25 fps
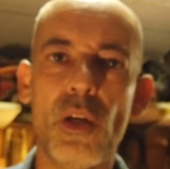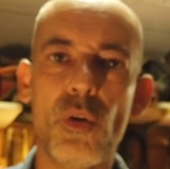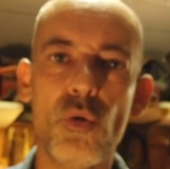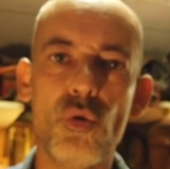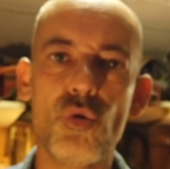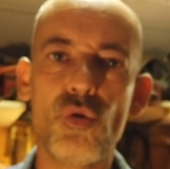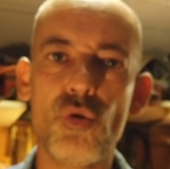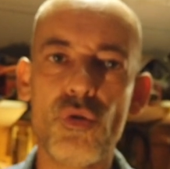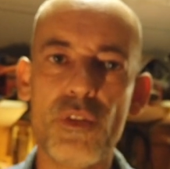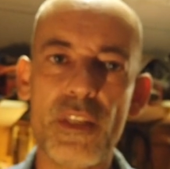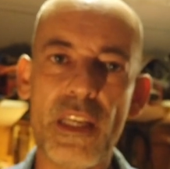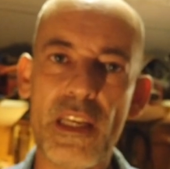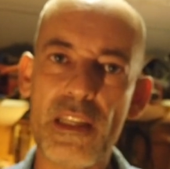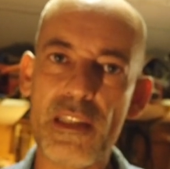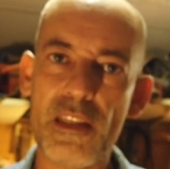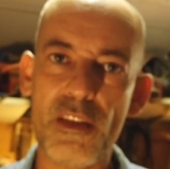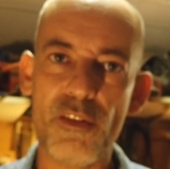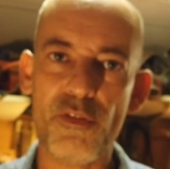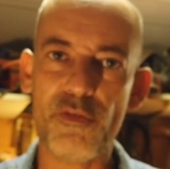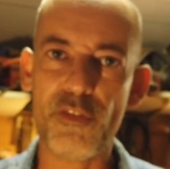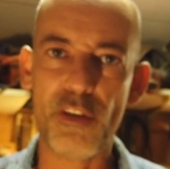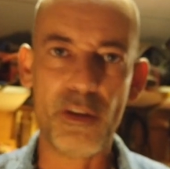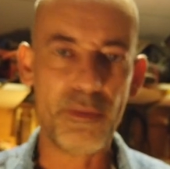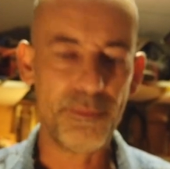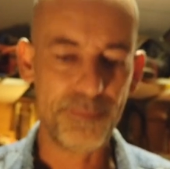quelque chose
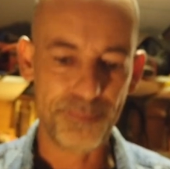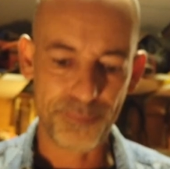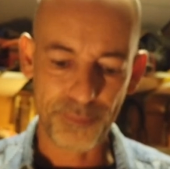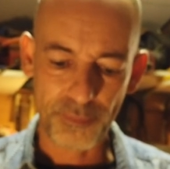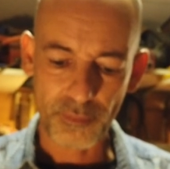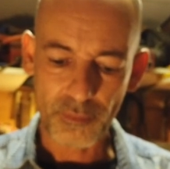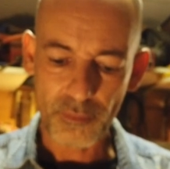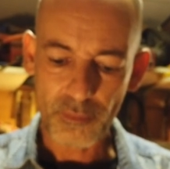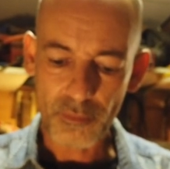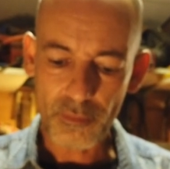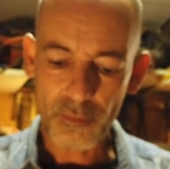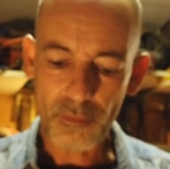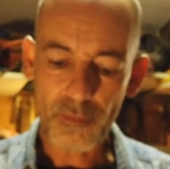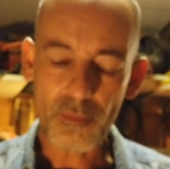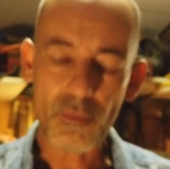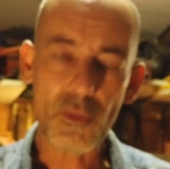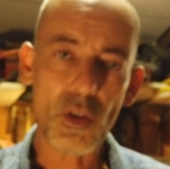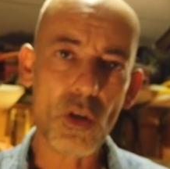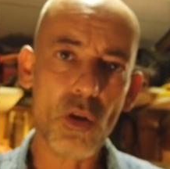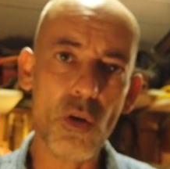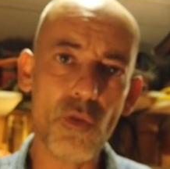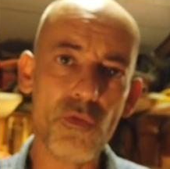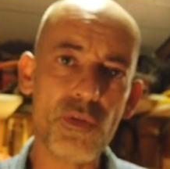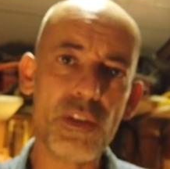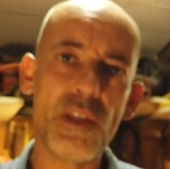d'assez fin.
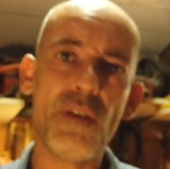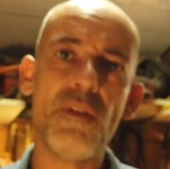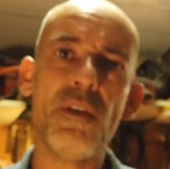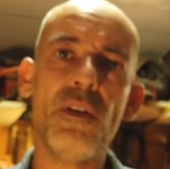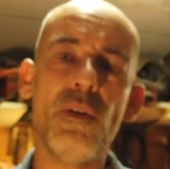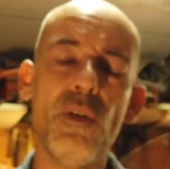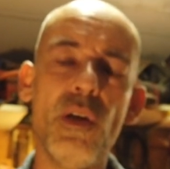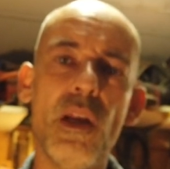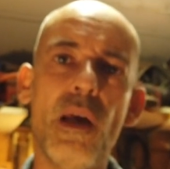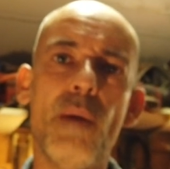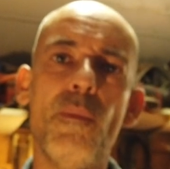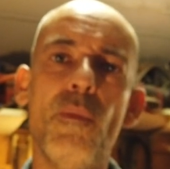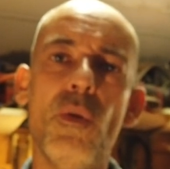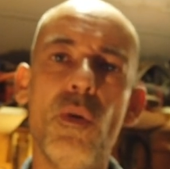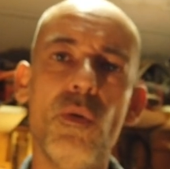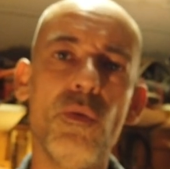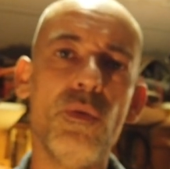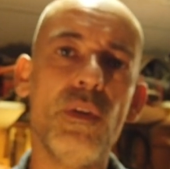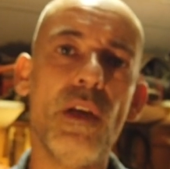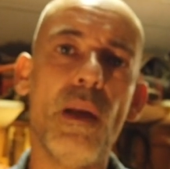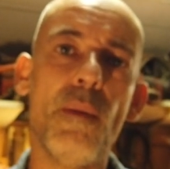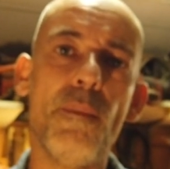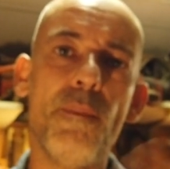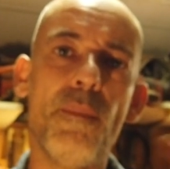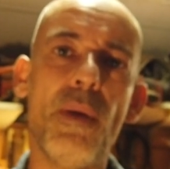Vous savez, une
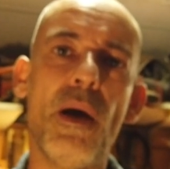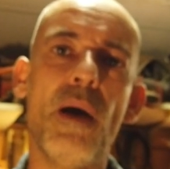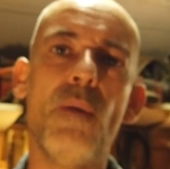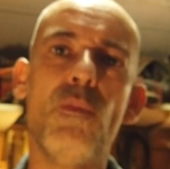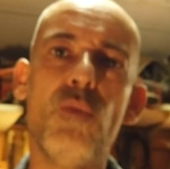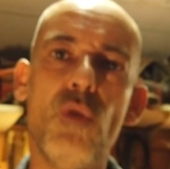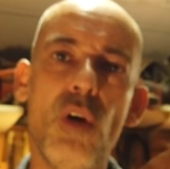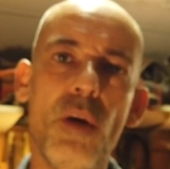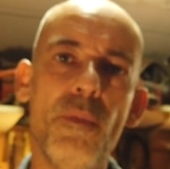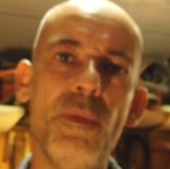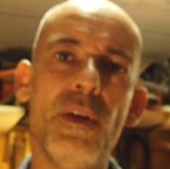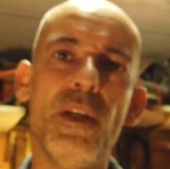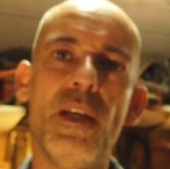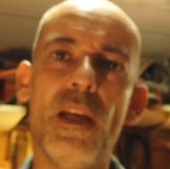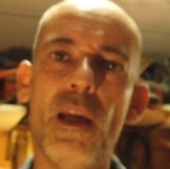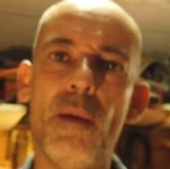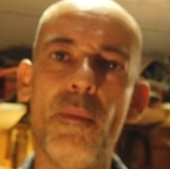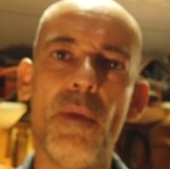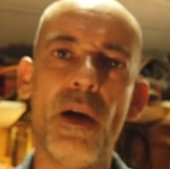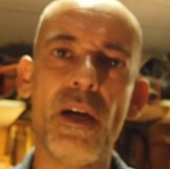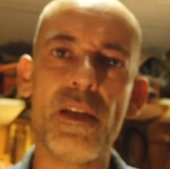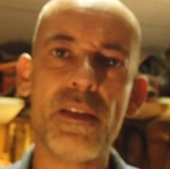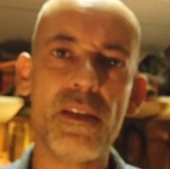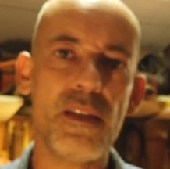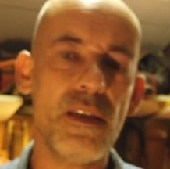lame, une lame pas à bois mais une
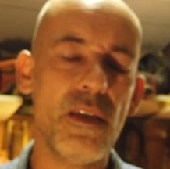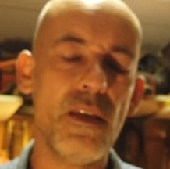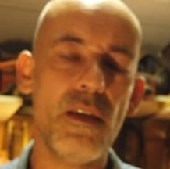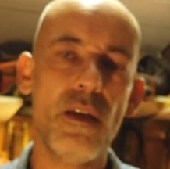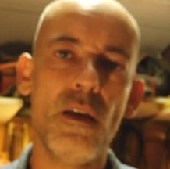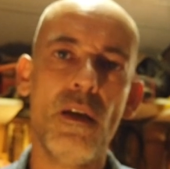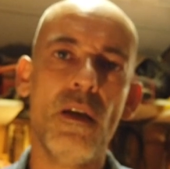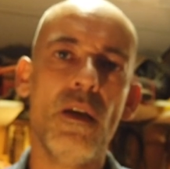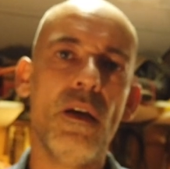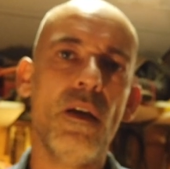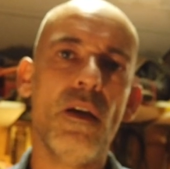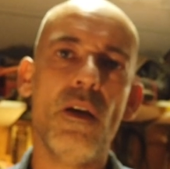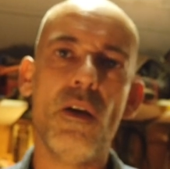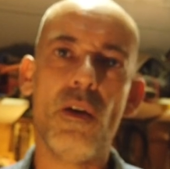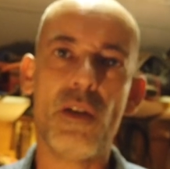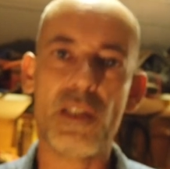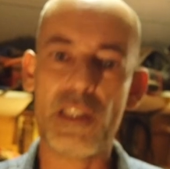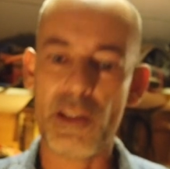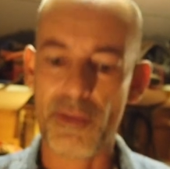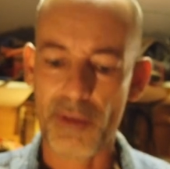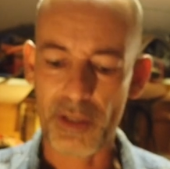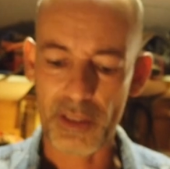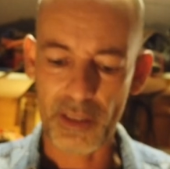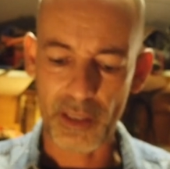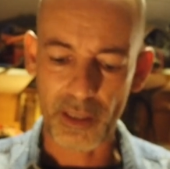lame à acier,
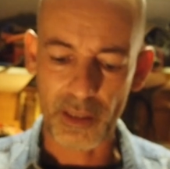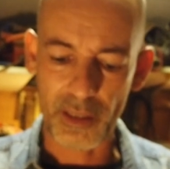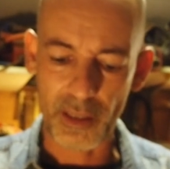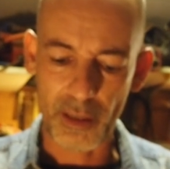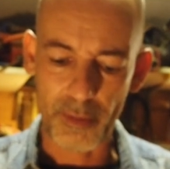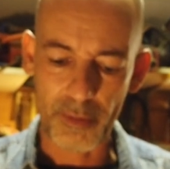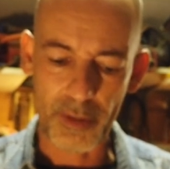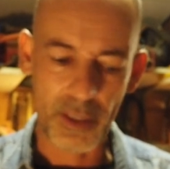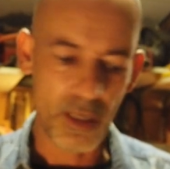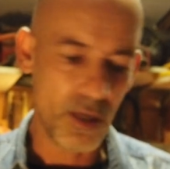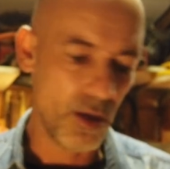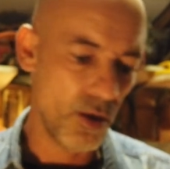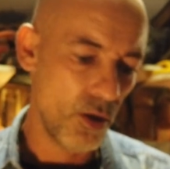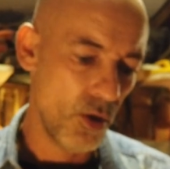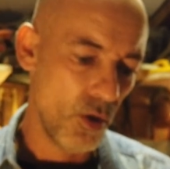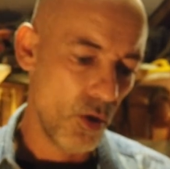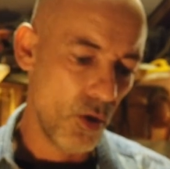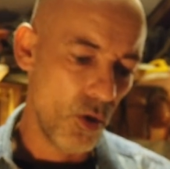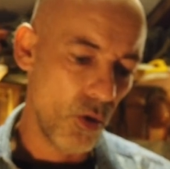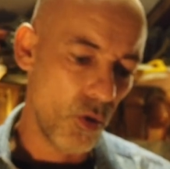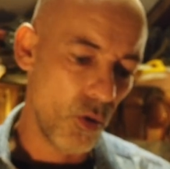ça va très très bien.